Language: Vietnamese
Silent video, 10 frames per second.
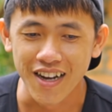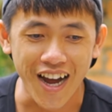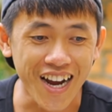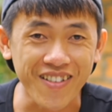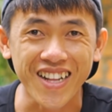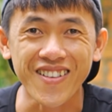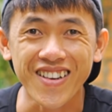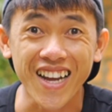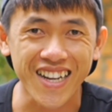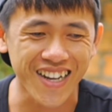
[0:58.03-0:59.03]
đó các bạn thấy không
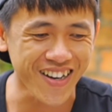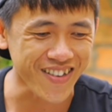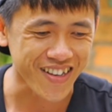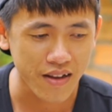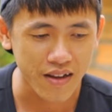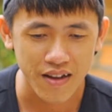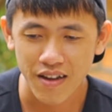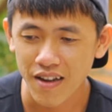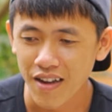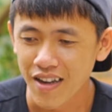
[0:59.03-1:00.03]
lật đây không
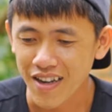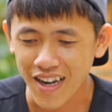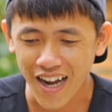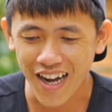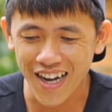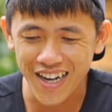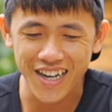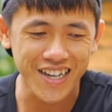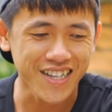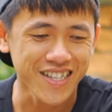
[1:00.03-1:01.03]

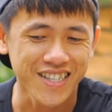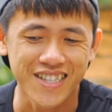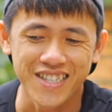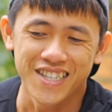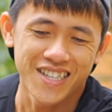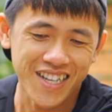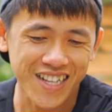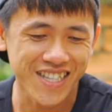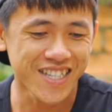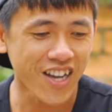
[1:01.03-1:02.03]
đó rất là
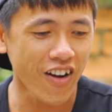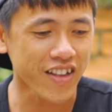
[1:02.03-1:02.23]
xịn so